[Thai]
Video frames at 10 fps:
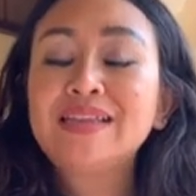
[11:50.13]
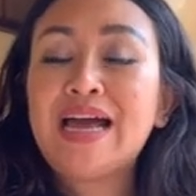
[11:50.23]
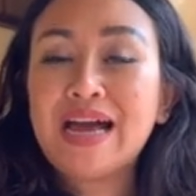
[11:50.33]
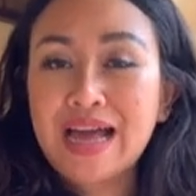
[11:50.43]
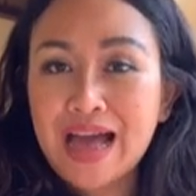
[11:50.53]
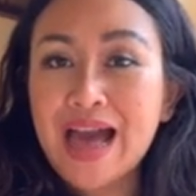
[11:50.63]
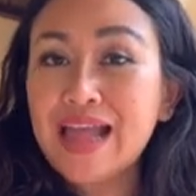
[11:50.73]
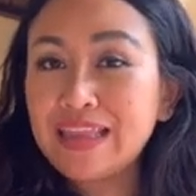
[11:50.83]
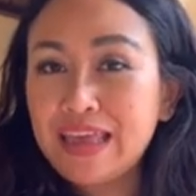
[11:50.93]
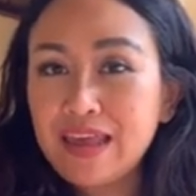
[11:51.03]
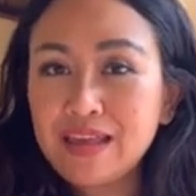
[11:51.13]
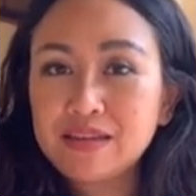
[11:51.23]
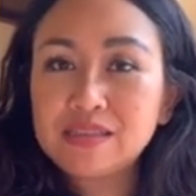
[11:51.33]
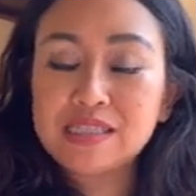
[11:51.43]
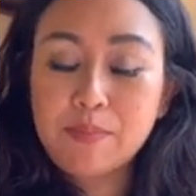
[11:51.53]
นะคะอันนี้
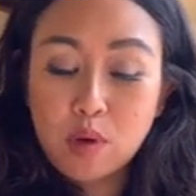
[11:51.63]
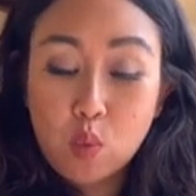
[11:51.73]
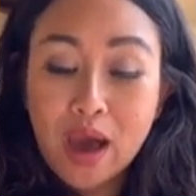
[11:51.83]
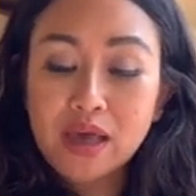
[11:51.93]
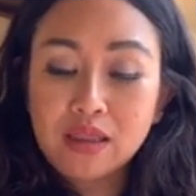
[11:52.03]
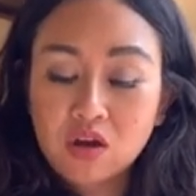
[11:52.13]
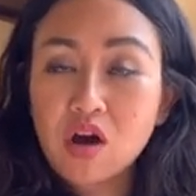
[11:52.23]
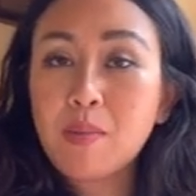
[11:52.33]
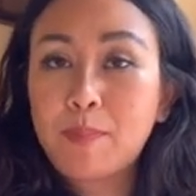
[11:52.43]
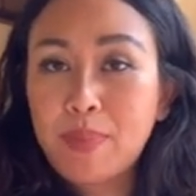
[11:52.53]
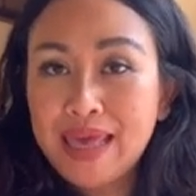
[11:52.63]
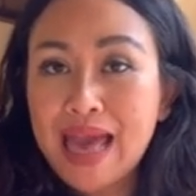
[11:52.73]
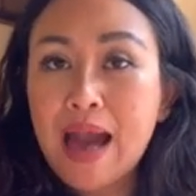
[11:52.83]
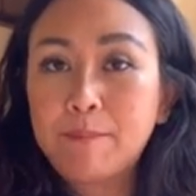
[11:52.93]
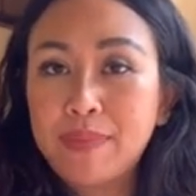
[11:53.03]
จำเอาไว้แล้วก็แบบพยา
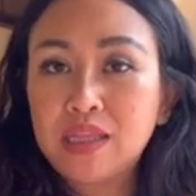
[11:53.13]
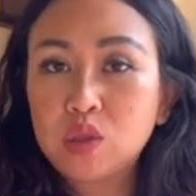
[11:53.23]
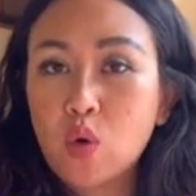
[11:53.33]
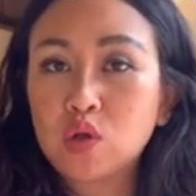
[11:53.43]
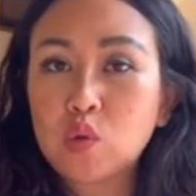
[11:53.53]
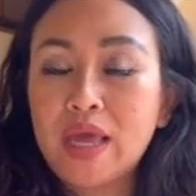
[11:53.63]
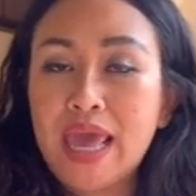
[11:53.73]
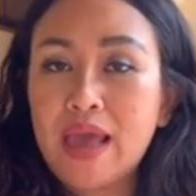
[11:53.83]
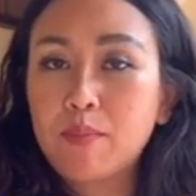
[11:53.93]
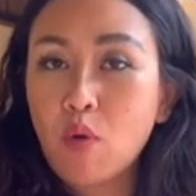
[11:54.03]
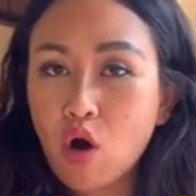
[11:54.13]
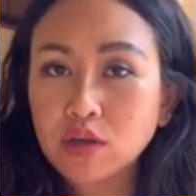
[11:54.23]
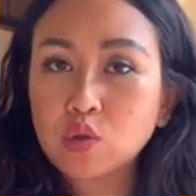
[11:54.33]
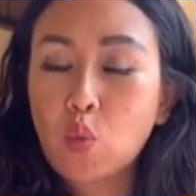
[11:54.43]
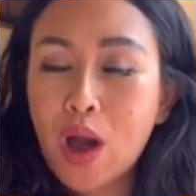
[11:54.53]
ยามเป็นตัวของตัวเองบอก
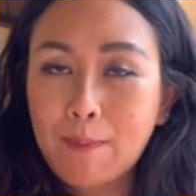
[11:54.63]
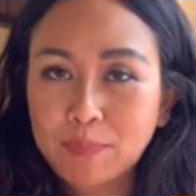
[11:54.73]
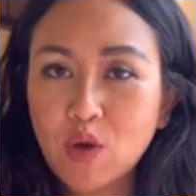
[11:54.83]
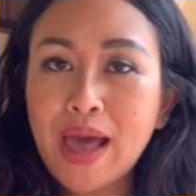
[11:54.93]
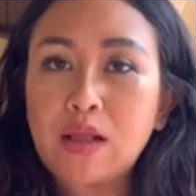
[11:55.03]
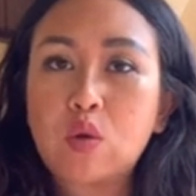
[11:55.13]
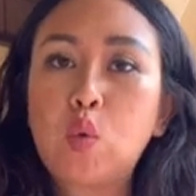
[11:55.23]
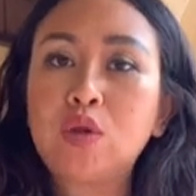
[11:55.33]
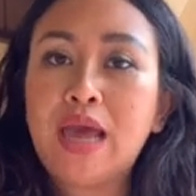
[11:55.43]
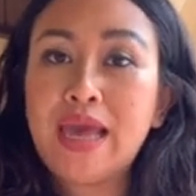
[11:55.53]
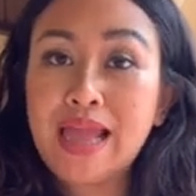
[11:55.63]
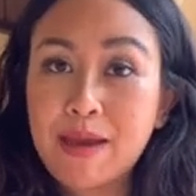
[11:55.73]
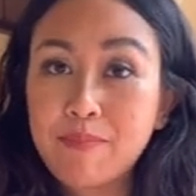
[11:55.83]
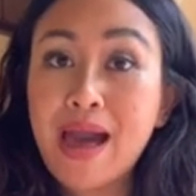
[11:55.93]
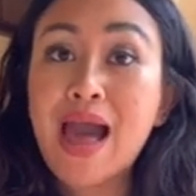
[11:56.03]
ความต้องการของคุณให้ได้
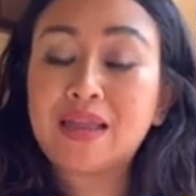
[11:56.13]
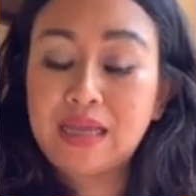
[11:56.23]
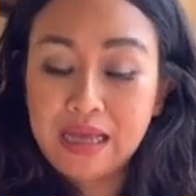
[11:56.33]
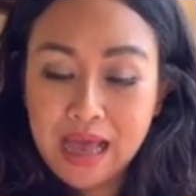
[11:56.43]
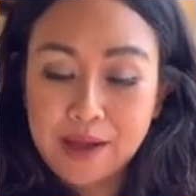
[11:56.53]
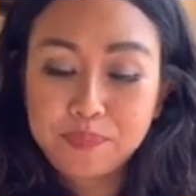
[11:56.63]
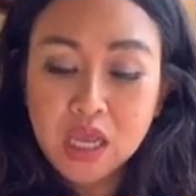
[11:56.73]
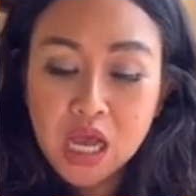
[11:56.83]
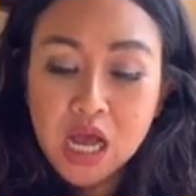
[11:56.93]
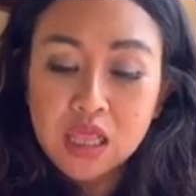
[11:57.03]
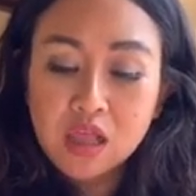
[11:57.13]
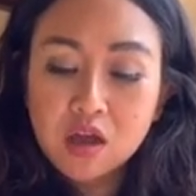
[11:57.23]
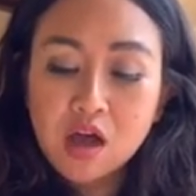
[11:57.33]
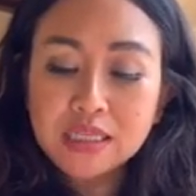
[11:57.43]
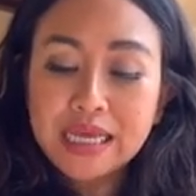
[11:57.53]
มากนะคะแล้ว
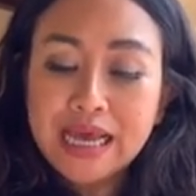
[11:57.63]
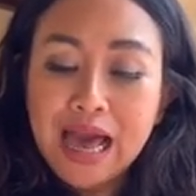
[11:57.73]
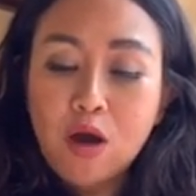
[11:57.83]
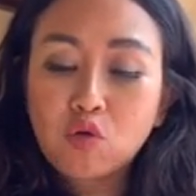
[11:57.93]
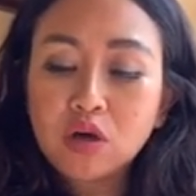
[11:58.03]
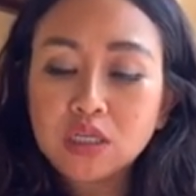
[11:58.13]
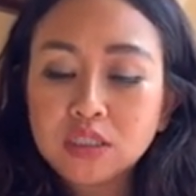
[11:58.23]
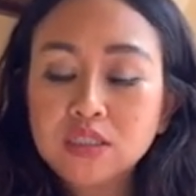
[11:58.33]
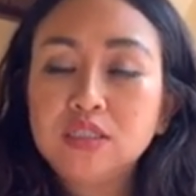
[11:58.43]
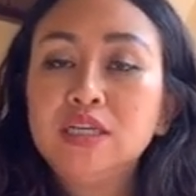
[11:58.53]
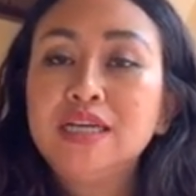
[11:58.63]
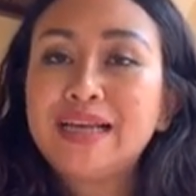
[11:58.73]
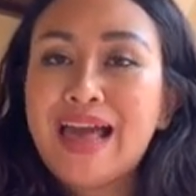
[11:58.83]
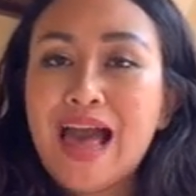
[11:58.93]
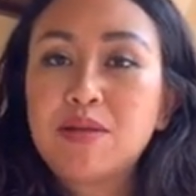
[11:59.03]
ข้อที่เก้าก็คือ
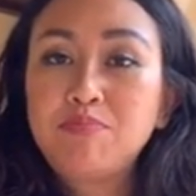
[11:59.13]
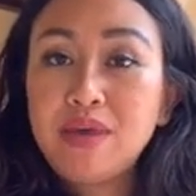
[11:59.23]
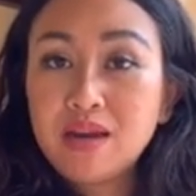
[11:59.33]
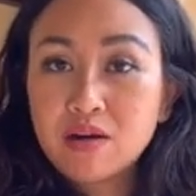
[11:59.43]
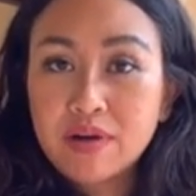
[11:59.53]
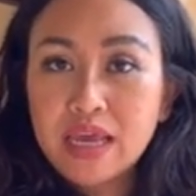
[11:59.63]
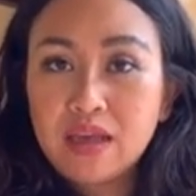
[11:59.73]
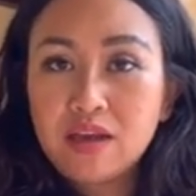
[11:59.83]
การ mirroring